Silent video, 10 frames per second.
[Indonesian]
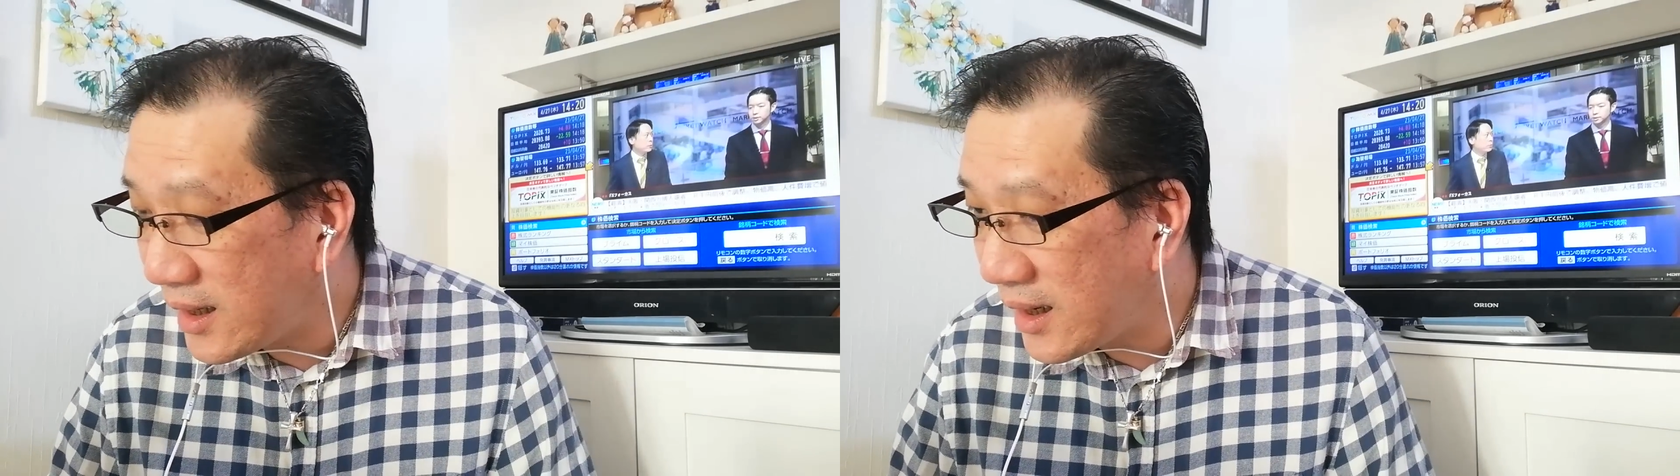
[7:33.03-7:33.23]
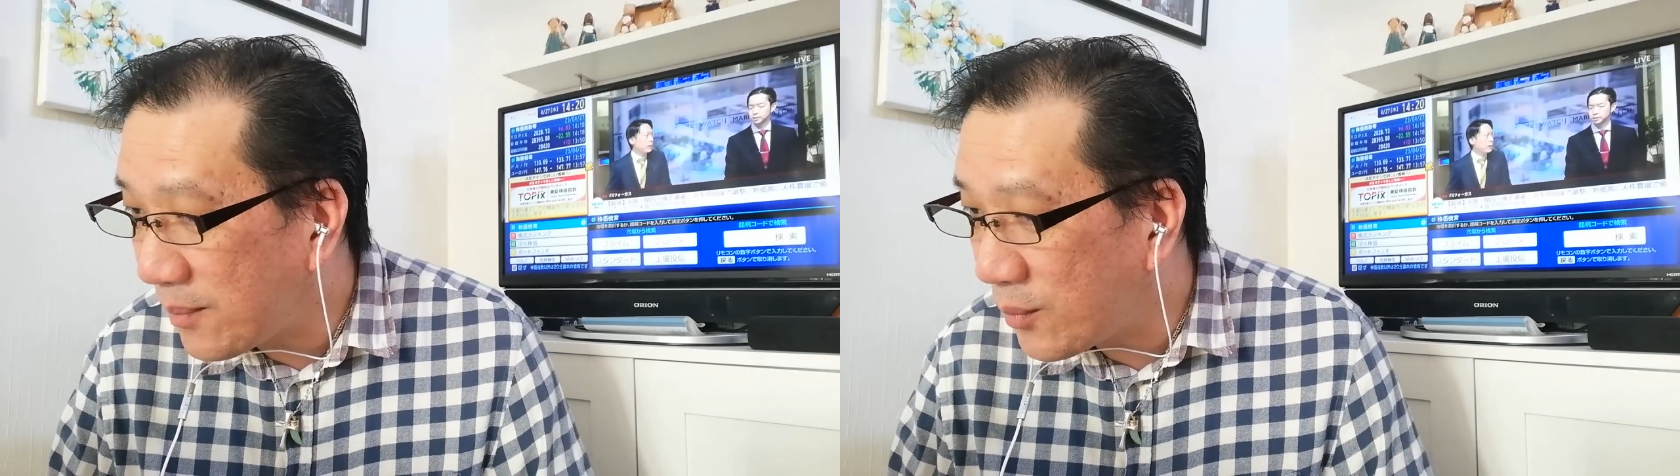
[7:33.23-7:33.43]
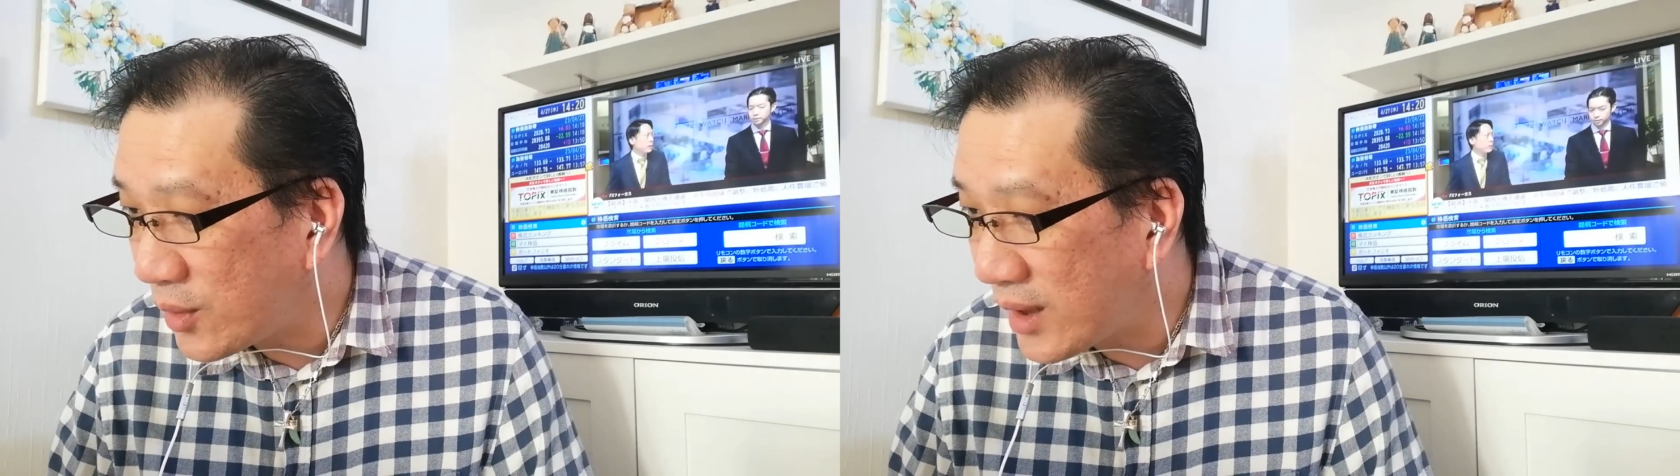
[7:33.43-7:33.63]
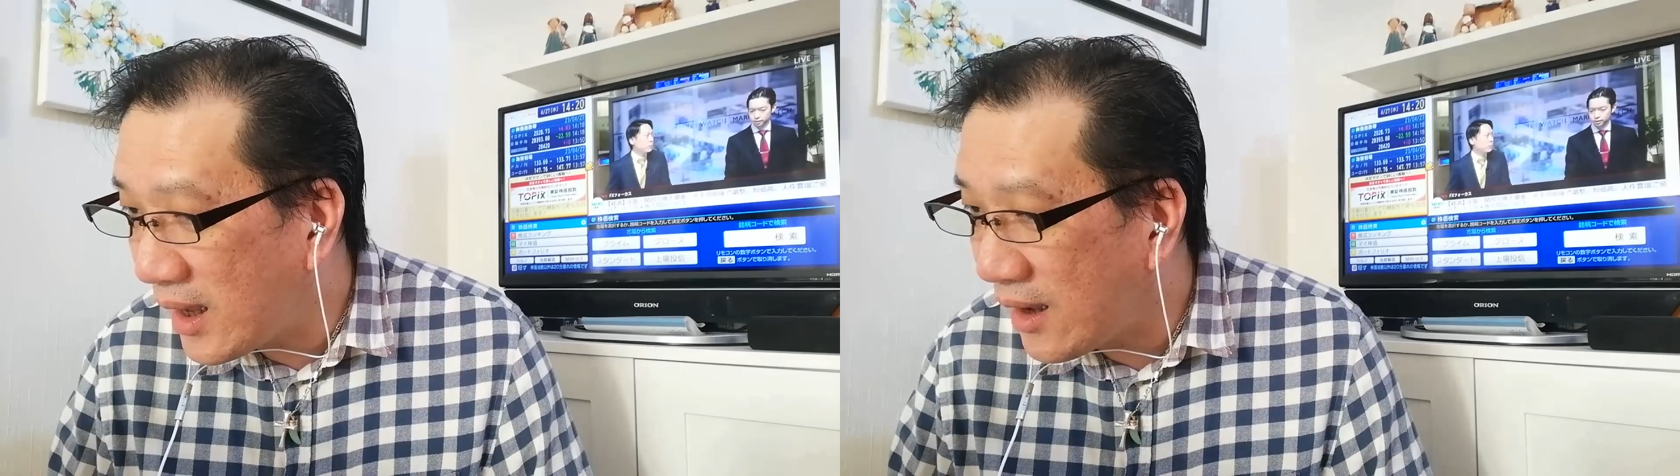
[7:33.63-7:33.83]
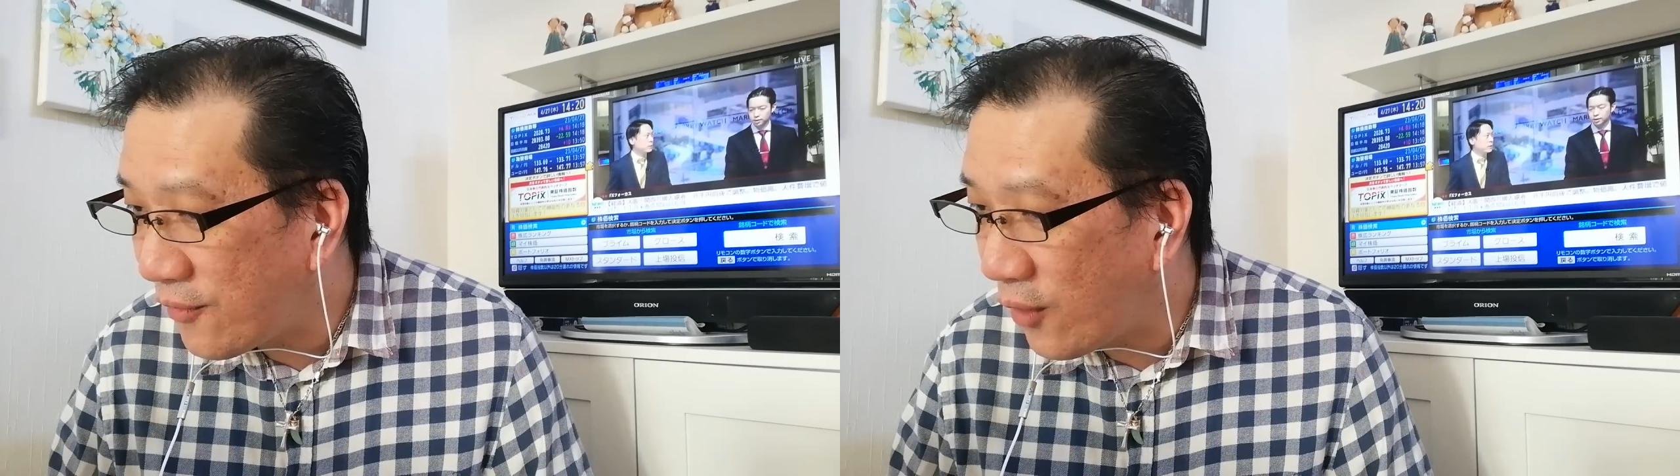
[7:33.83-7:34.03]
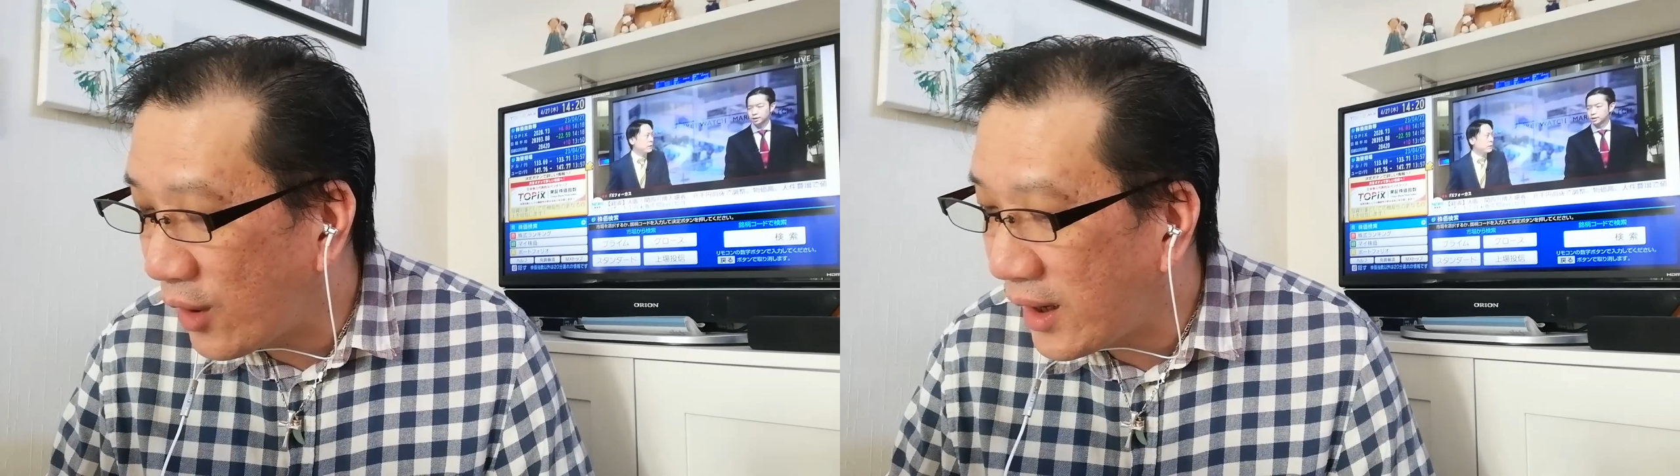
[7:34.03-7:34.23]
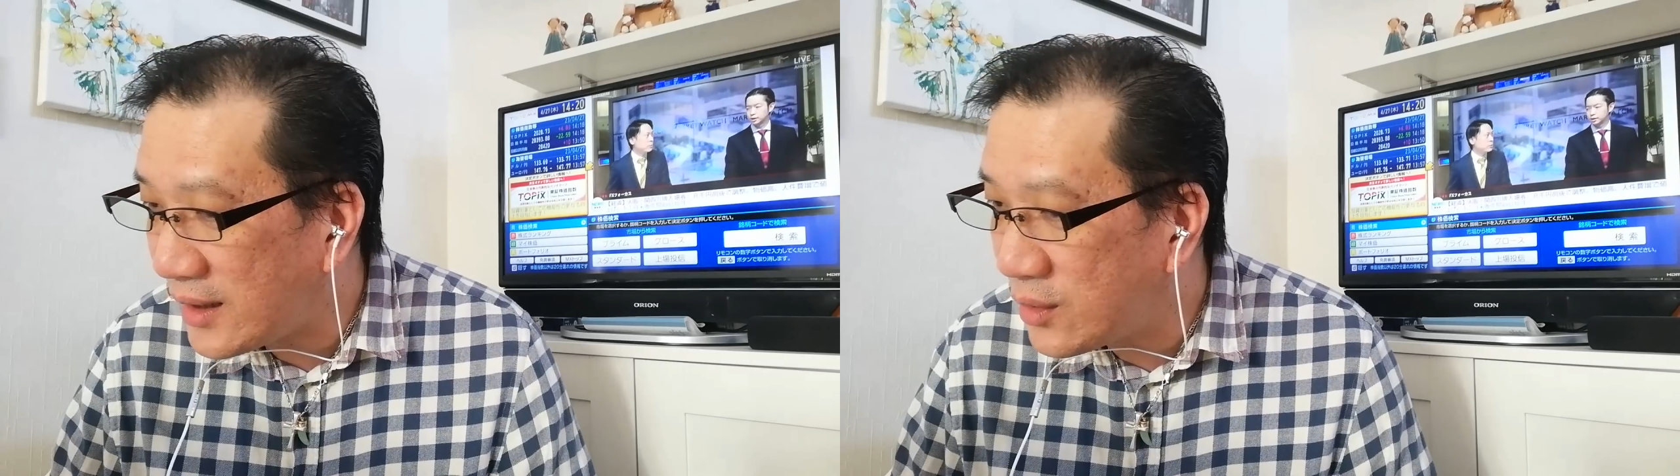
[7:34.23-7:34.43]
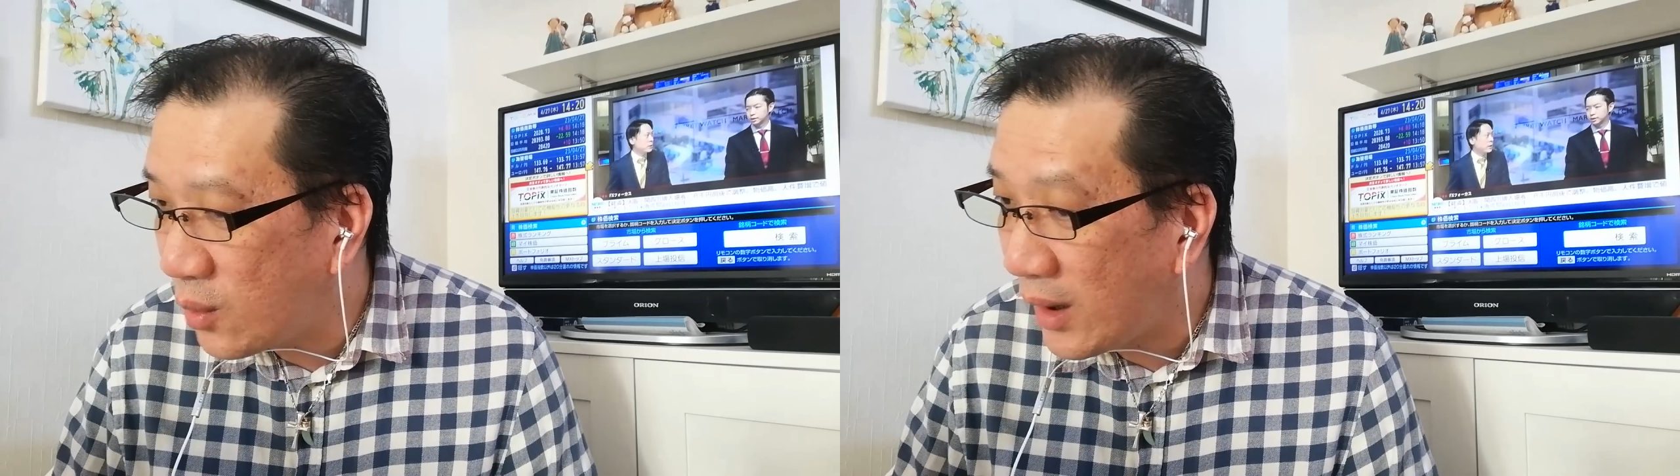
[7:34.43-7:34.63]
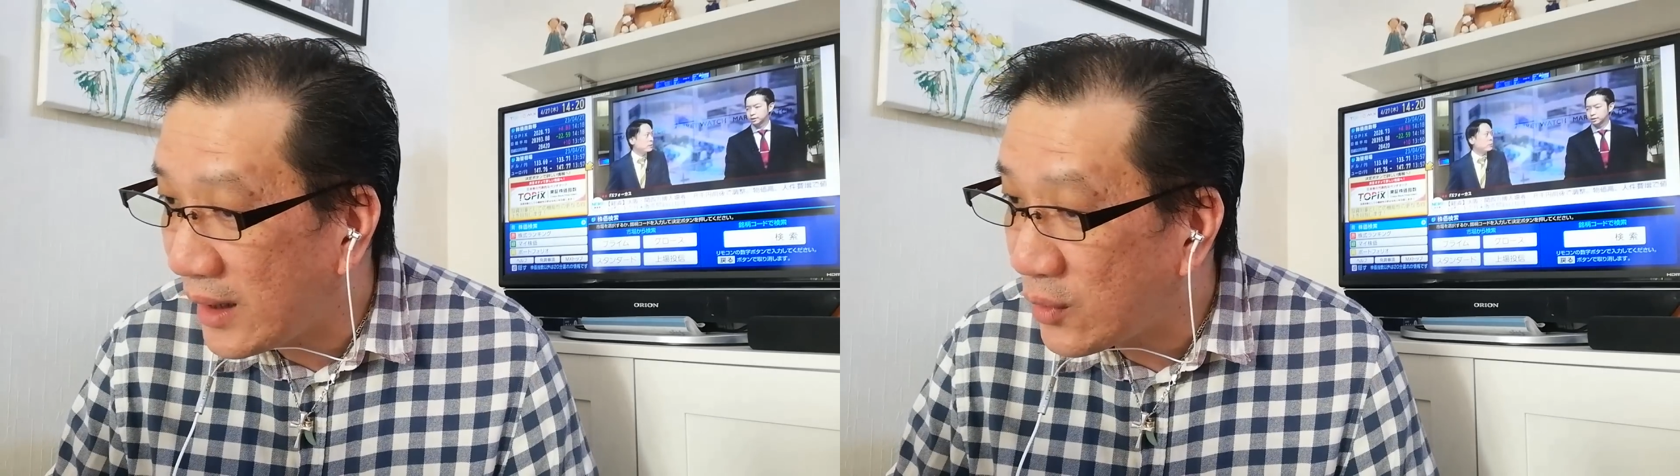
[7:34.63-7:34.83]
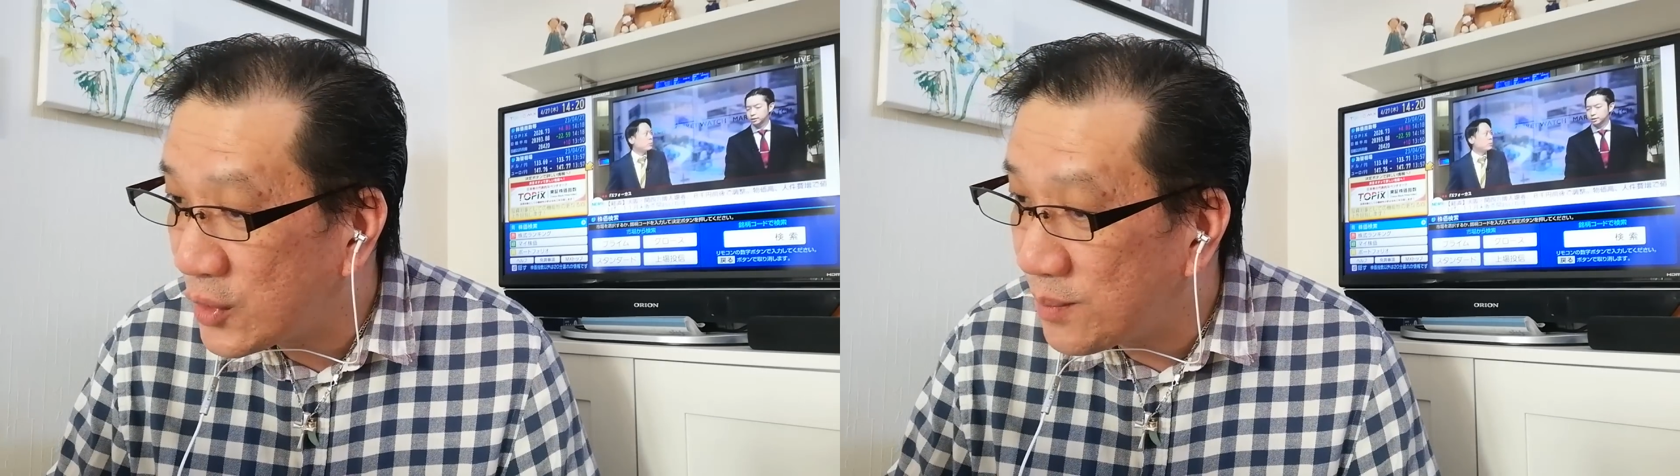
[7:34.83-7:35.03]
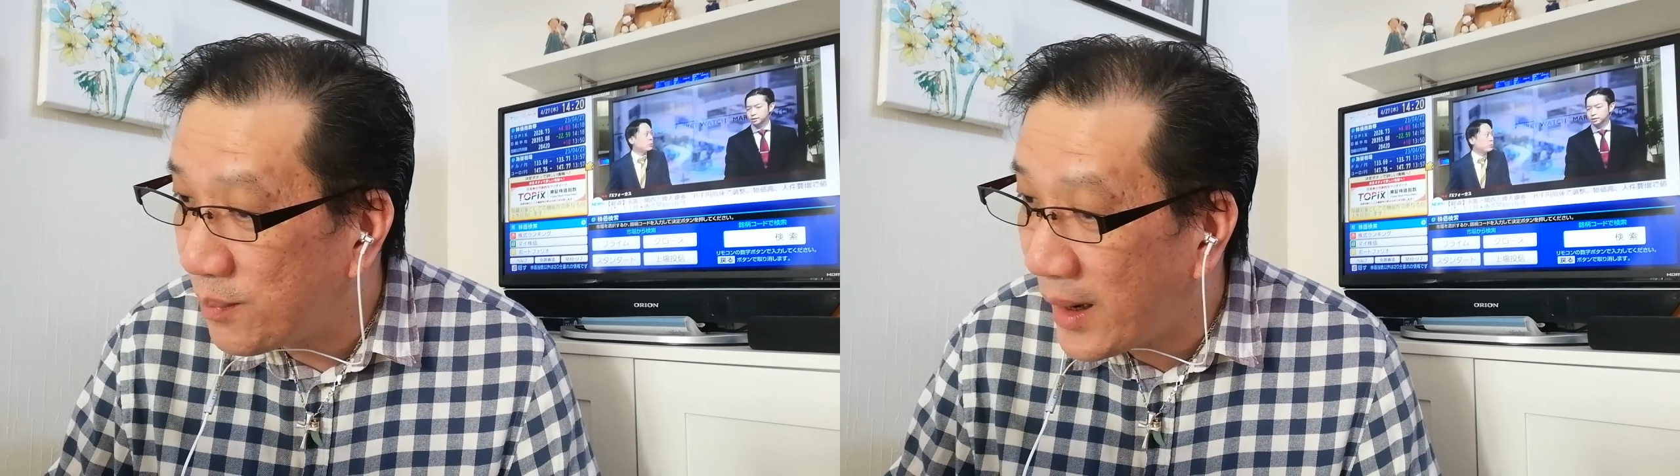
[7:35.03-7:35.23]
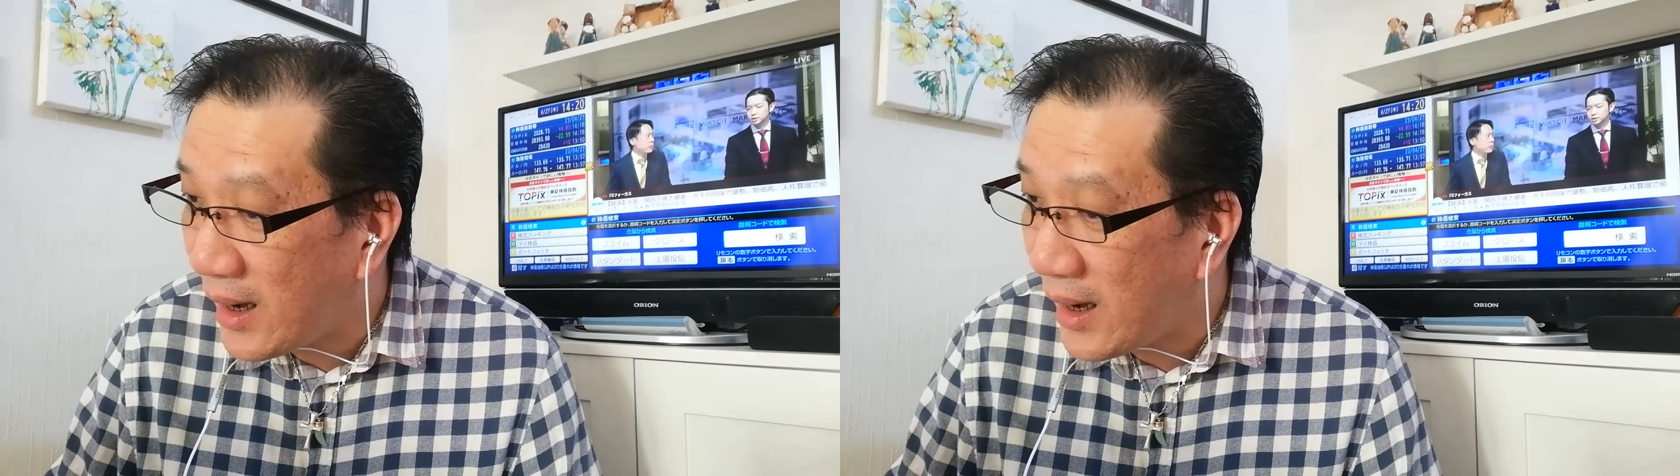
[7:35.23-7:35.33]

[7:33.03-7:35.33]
dia punya forecast 248